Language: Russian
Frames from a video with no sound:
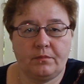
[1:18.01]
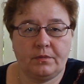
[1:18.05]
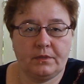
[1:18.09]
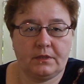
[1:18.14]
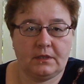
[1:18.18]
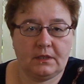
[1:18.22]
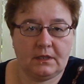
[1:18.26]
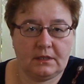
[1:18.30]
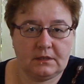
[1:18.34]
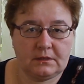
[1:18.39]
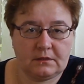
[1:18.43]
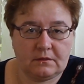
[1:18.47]

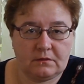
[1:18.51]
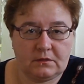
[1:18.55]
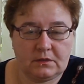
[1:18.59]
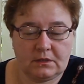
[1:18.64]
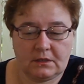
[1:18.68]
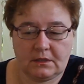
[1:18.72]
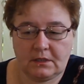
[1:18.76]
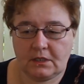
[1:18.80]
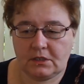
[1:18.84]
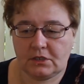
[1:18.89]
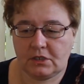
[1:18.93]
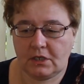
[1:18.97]
пытается
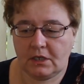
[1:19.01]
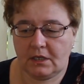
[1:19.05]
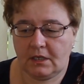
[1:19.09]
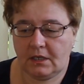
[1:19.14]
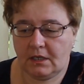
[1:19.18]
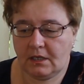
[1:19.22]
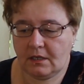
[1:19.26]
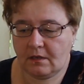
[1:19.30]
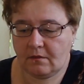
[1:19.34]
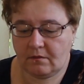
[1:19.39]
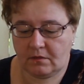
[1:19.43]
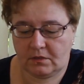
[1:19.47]
всегда
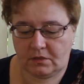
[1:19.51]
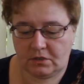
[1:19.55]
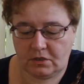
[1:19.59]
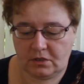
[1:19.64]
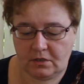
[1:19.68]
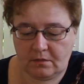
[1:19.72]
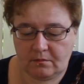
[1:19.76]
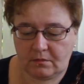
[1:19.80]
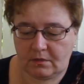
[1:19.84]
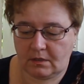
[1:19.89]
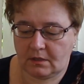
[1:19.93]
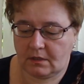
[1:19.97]
шокировать
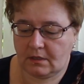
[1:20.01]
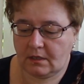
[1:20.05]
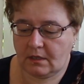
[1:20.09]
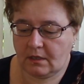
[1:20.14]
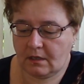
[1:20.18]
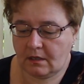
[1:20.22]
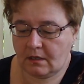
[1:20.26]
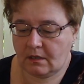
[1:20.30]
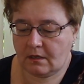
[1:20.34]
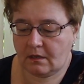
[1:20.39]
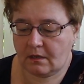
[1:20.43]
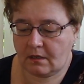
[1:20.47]
чем-то,
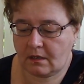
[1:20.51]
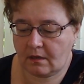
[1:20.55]
да,